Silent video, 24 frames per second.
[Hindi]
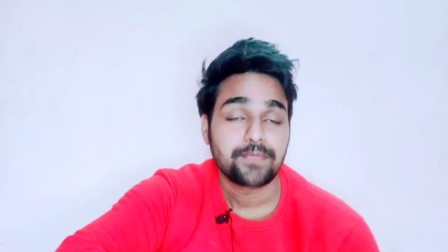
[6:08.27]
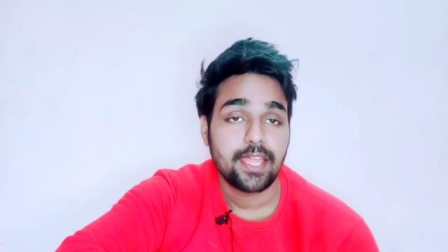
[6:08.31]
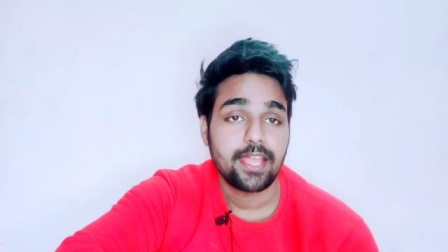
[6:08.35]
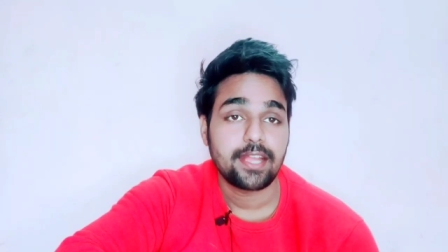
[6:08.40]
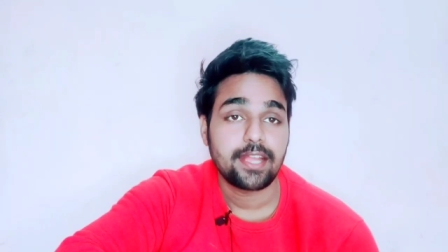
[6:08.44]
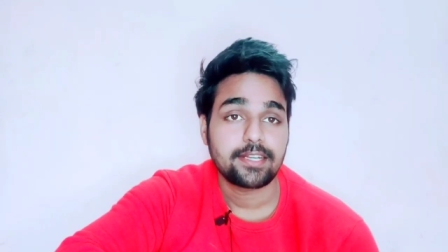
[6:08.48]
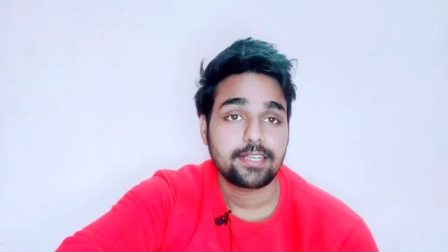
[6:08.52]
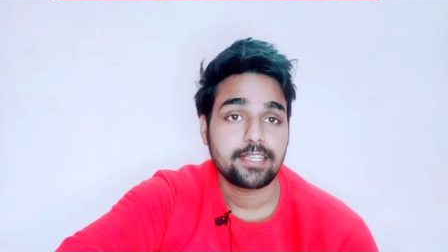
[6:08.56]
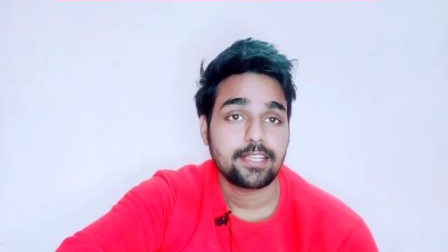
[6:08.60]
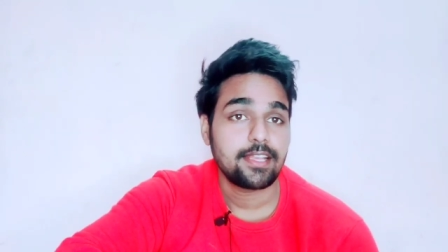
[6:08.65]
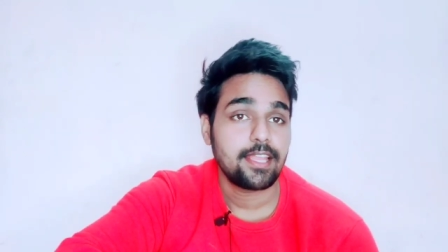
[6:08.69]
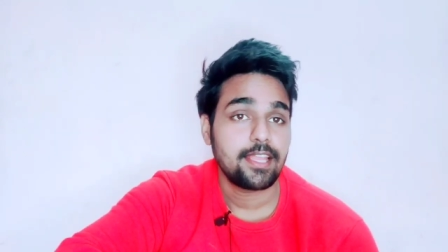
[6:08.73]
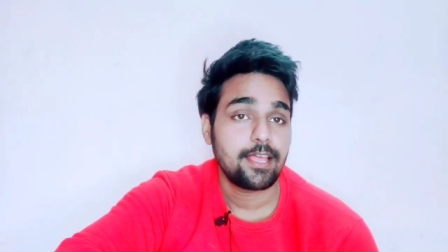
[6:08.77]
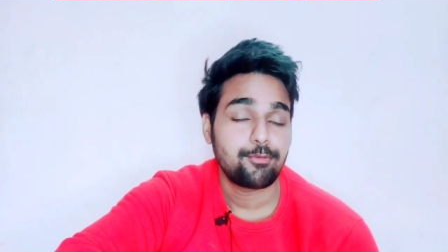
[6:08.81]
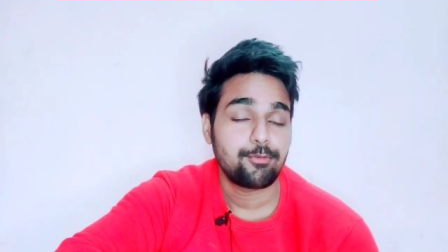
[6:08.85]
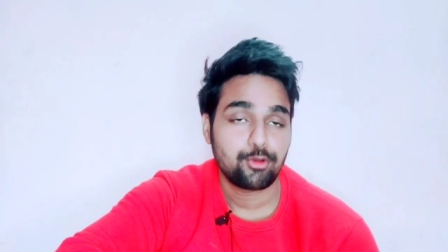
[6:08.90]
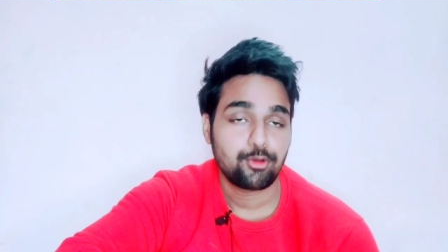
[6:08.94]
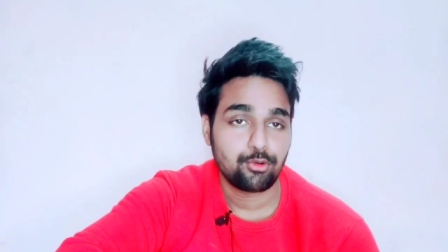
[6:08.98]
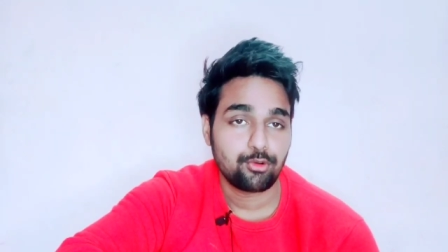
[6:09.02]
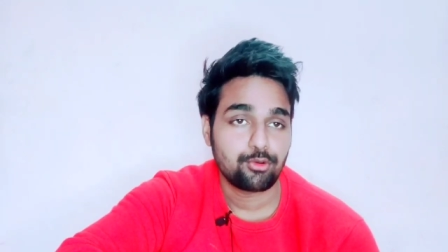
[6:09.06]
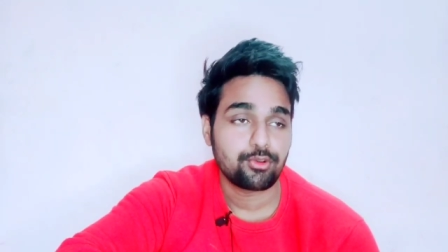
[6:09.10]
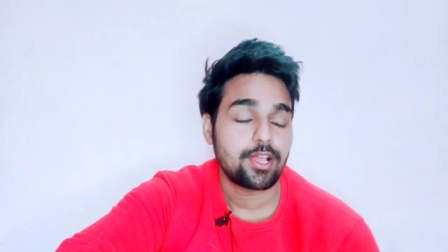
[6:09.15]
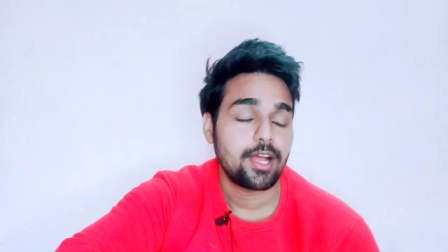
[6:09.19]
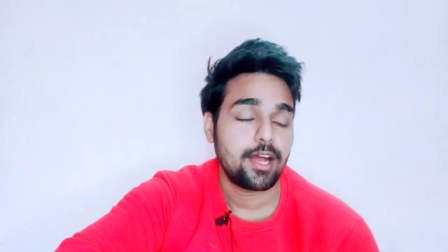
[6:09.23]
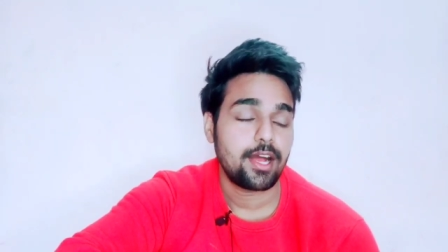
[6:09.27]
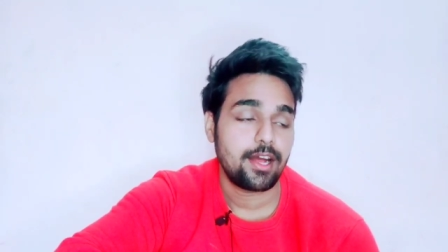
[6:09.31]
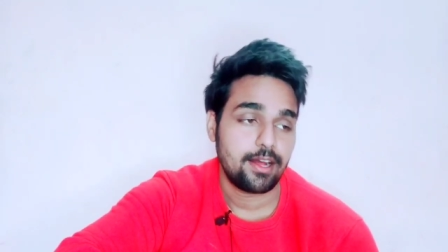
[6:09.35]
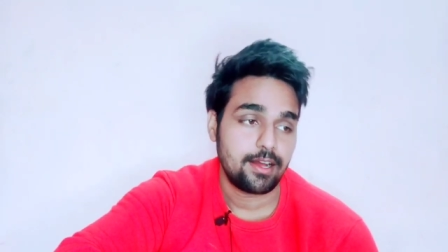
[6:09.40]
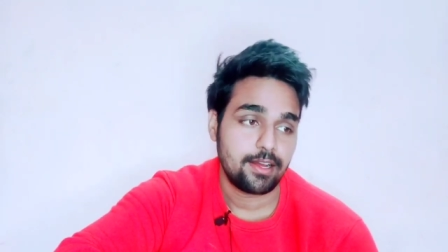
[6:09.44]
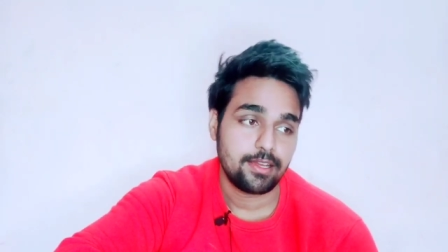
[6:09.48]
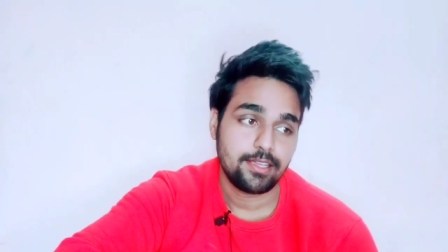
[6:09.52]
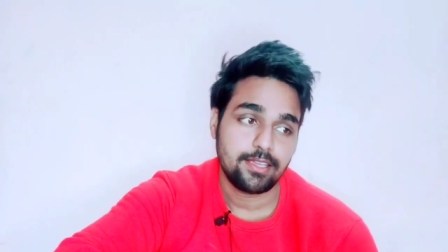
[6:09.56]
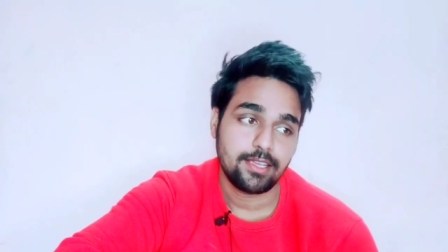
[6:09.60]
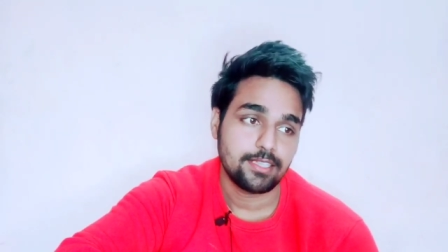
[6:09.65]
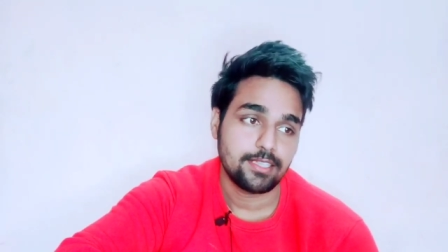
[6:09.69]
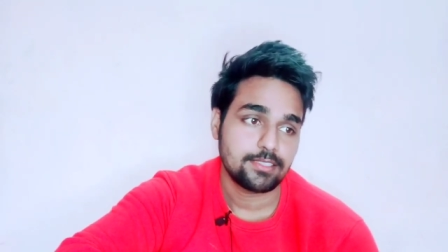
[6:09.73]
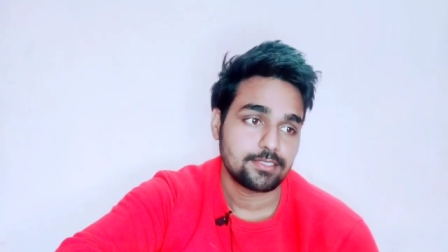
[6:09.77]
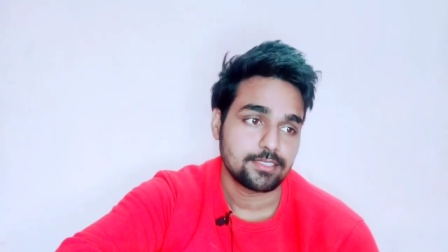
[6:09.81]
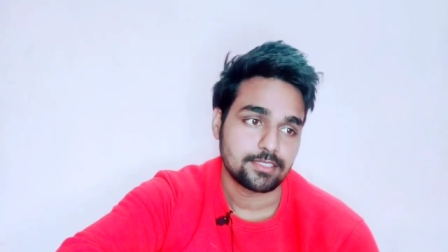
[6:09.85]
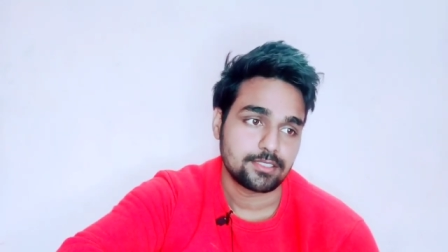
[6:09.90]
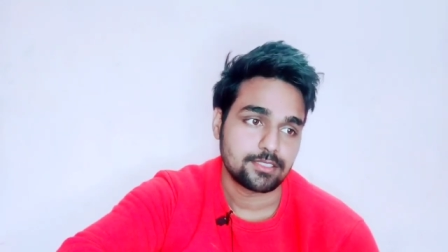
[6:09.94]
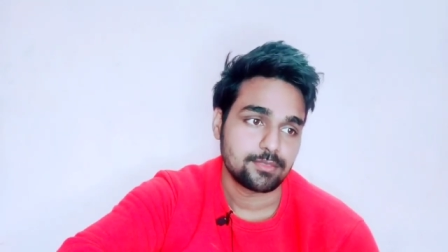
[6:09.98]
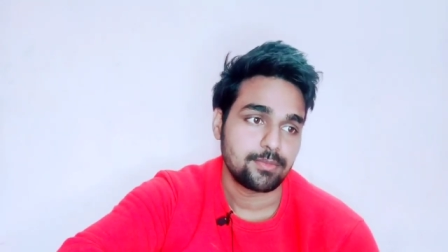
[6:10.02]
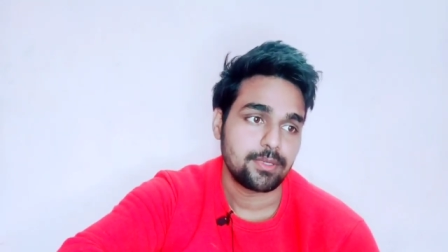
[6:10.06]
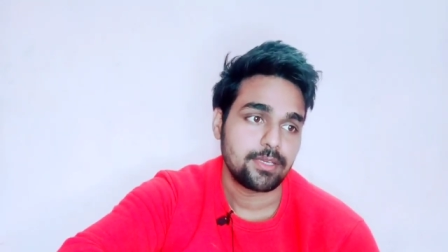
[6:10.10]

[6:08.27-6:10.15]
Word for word: एक्टिंग लेवल उनका हाई है सच